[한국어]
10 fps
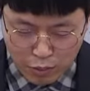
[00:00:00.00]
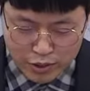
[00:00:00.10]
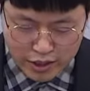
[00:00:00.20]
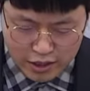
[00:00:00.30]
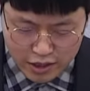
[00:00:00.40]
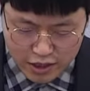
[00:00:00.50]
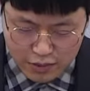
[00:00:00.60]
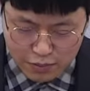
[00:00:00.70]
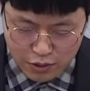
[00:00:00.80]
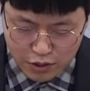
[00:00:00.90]
모세를
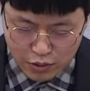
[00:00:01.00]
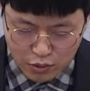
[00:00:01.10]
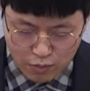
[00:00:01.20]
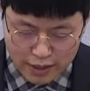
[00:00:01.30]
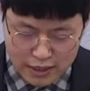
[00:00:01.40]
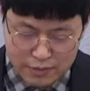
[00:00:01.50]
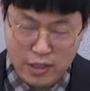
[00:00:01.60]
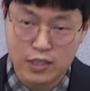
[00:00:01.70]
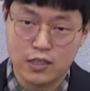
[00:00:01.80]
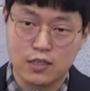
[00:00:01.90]
친히 부르시고
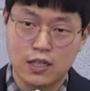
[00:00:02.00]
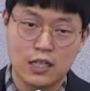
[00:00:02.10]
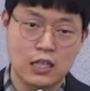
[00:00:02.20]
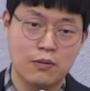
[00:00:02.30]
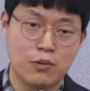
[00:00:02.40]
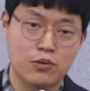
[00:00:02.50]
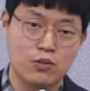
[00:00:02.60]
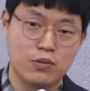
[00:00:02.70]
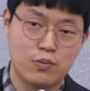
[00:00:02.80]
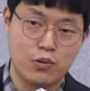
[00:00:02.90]
말씀하시는 하나님
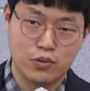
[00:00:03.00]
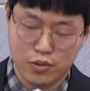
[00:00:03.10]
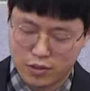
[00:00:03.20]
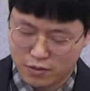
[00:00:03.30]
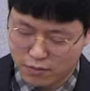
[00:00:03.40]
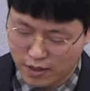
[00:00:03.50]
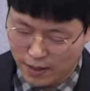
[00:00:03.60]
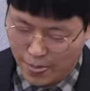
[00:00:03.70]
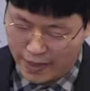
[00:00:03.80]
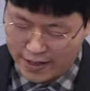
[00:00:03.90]
모습을 볼 수 있습니다.